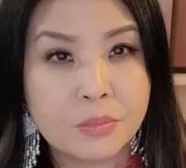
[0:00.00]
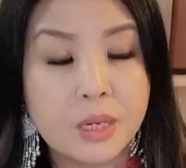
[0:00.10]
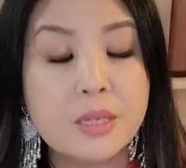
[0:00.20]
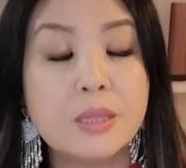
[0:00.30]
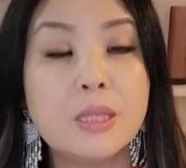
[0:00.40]

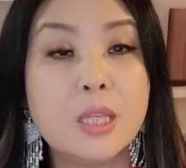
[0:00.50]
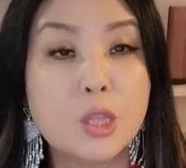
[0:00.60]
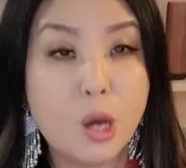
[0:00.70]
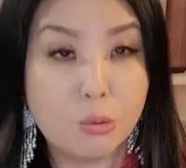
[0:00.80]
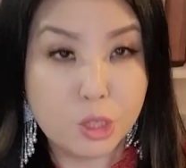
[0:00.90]
có giờ thì tết
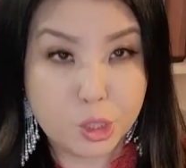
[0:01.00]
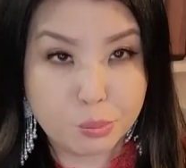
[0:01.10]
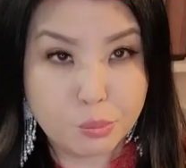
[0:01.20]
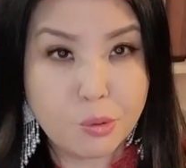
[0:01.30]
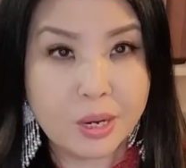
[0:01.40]
thầu nên chỉ
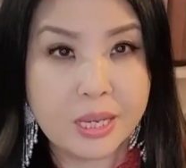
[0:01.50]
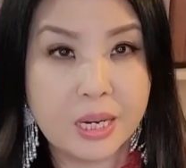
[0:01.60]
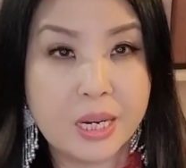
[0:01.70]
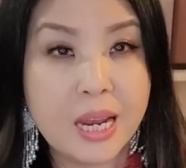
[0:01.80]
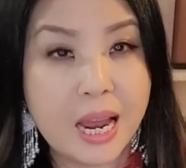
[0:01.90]
mua này chỉ
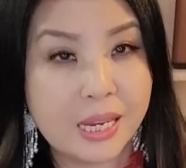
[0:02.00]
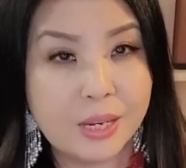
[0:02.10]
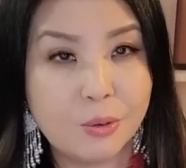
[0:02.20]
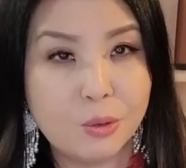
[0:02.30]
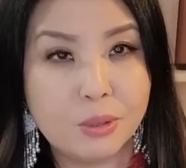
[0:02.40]
nên hai cái
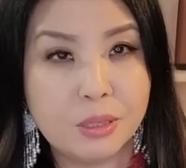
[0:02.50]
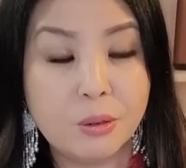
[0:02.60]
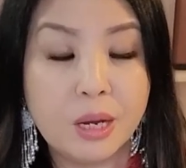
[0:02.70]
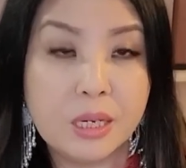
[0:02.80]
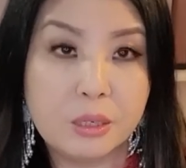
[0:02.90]
đôi dục thì ô
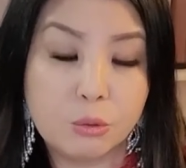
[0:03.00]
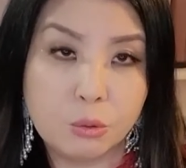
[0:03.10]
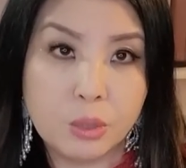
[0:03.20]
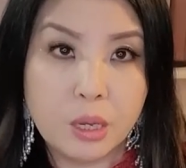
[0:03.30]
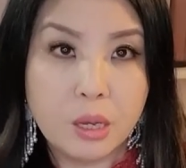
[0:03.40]
hắn này cú